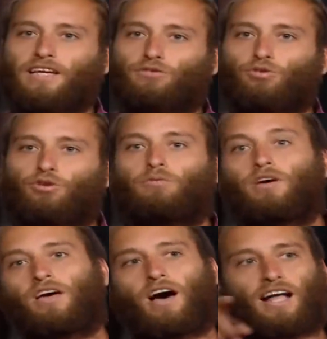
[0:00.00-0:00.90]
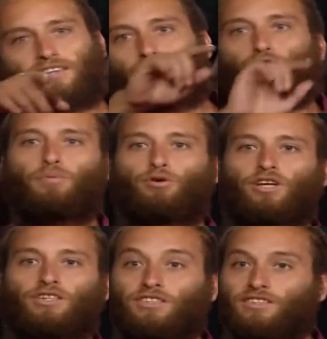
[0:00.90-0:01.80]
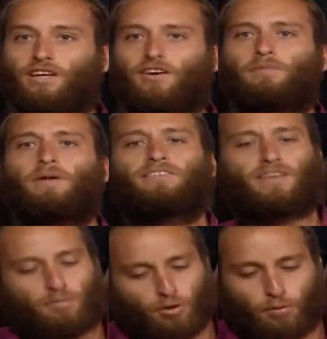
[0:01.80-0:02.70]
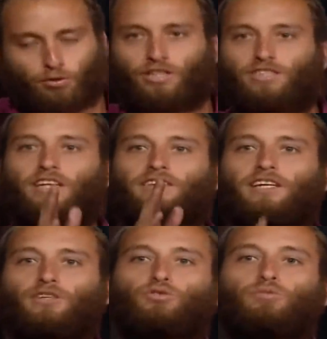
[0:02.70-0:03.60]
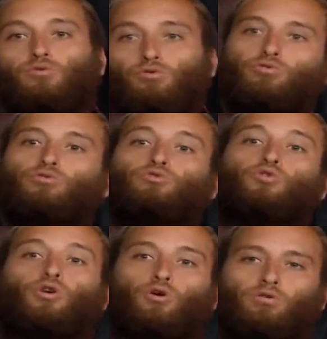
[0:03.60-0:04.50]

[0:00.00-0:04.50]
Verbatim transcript: getiriyorum. Hatta röportajınız da var. Ben tam röportajın yanından geçiyordum. Bunu duydum şok